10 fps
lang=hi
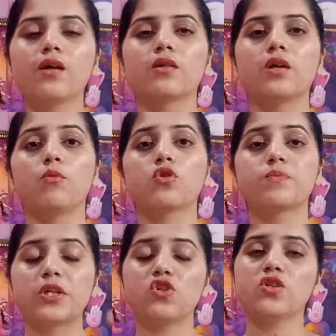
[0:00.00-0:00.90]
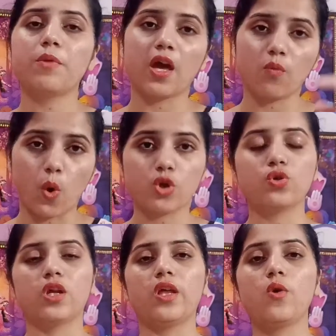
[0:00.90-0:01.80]
करते हैं हम लोग स्पेशली जब हेयर वॉश
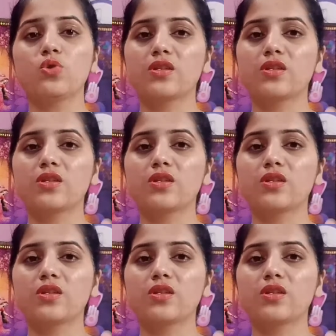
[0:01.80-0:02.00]
हो जाता है